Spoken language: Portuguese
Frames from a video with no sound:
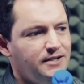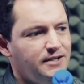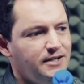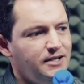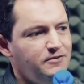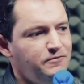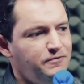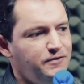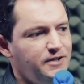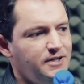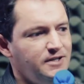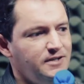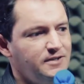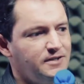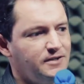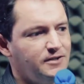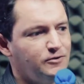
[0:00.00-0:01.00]
Enfim,
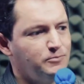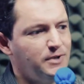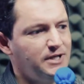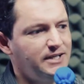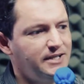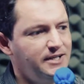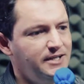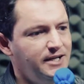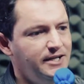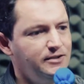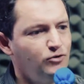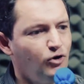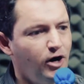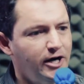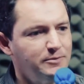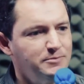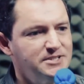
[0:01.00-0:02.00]
uma alegria
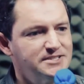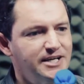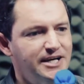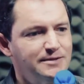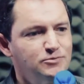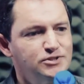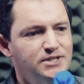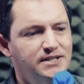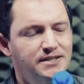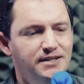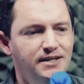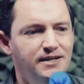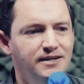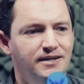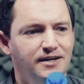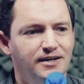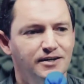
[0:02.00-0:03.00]
enorme estarmos
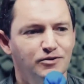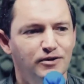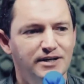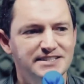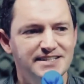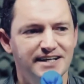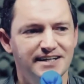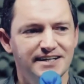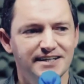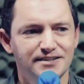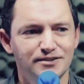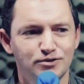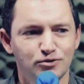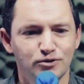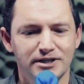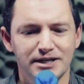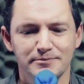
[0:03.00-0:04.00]
aqui com essa
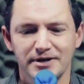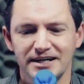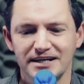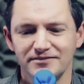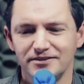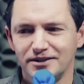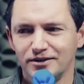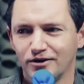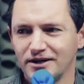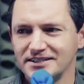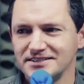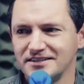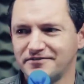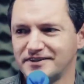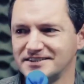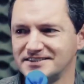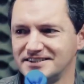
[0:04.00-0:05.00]
cantora maravilhosa,
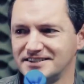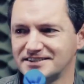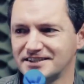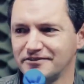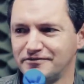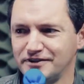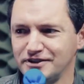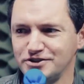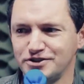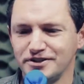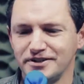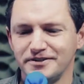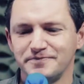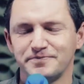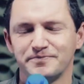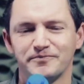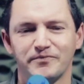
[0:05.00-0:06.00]
Francisca Fischer,
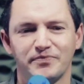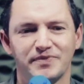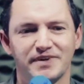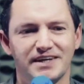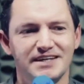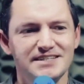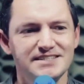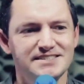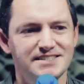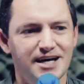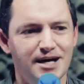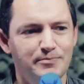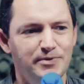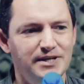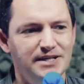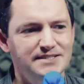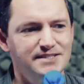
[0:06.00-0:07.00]
que está
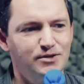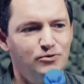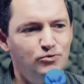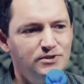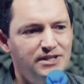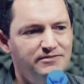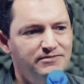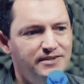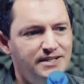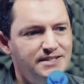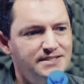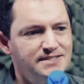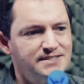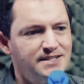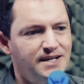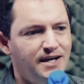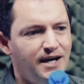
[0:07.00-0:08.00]
pela segunda
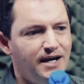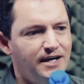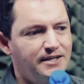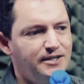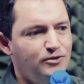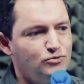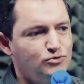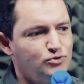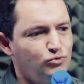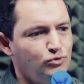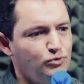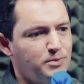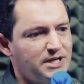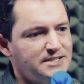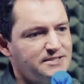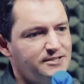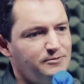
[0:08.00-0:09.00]
vez aqui no sul do
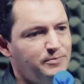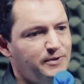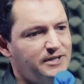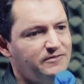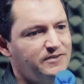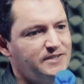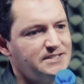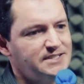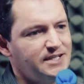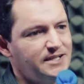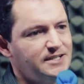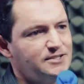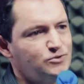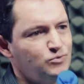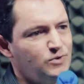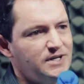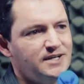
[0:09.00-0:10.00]
Brasil para fazer a
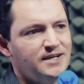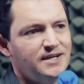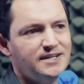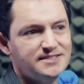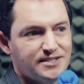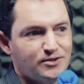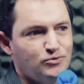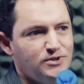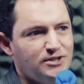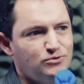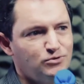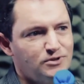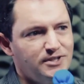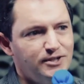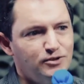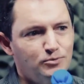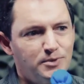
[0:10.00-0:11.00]
sua segunda
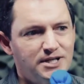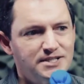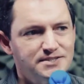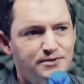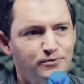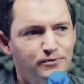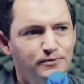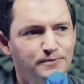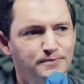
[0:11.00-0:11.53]
turnê no Brasil.